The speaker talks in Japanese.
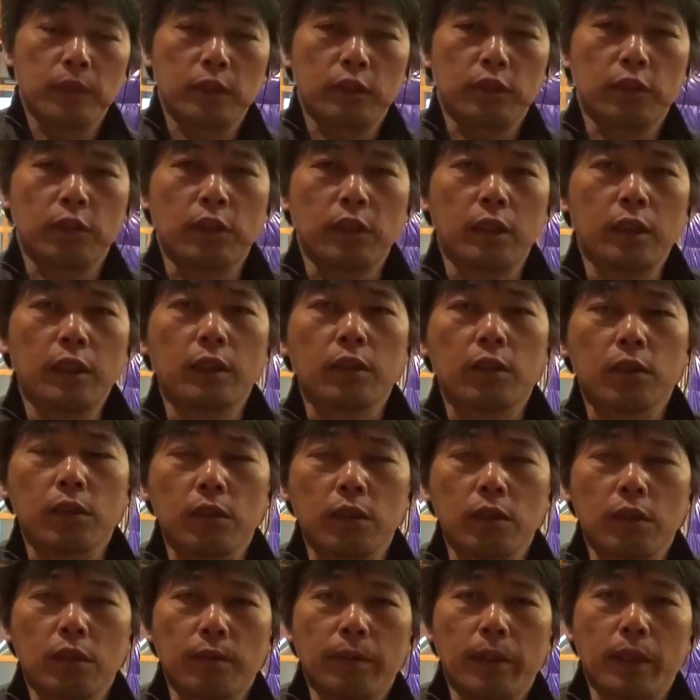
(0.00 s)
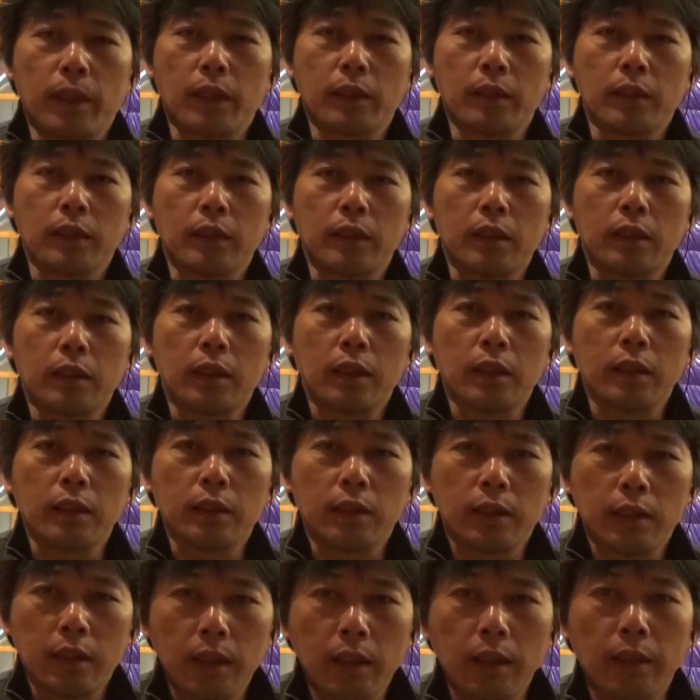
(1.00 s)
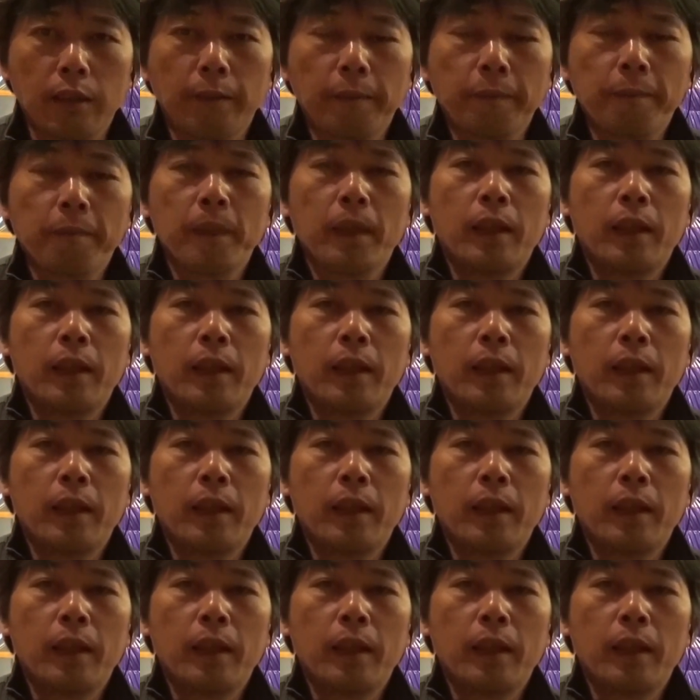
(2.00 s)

基礎的なところを学んでいただいて